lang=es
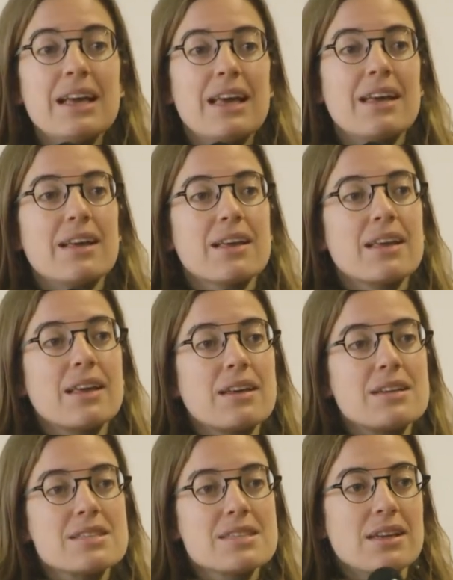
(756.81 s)

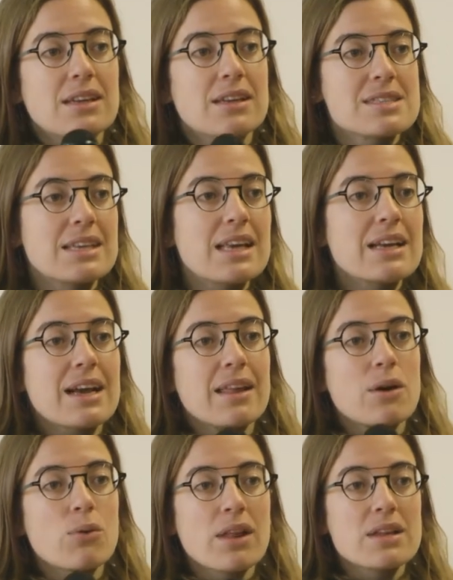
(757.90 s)
que si, si
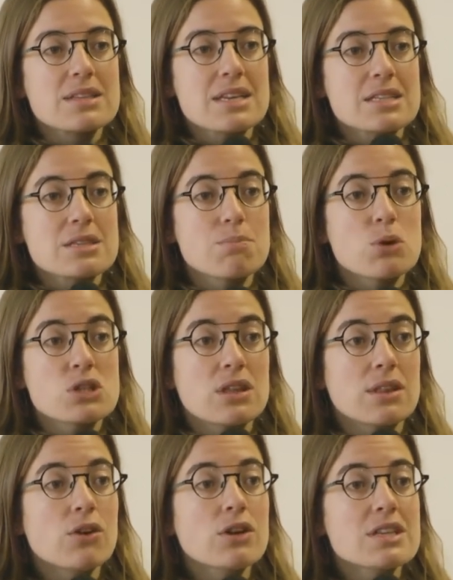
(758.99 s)
cada una de esas
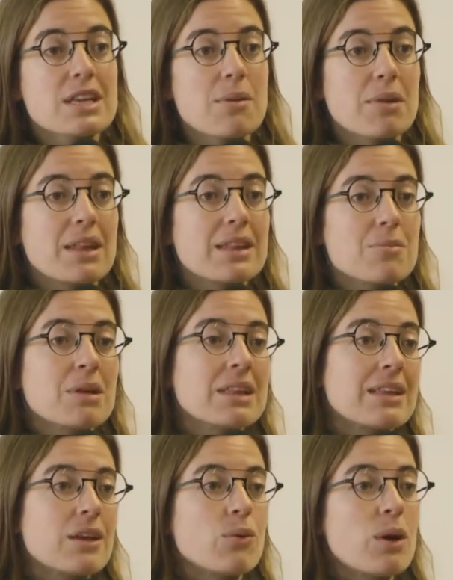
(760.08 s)
posiciones, que
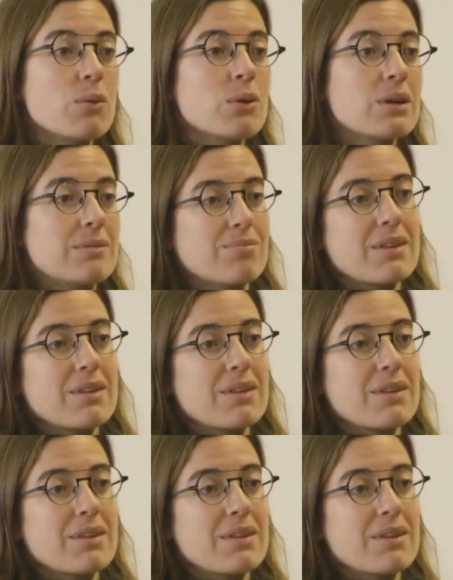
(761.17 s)
evidentemente de nuevo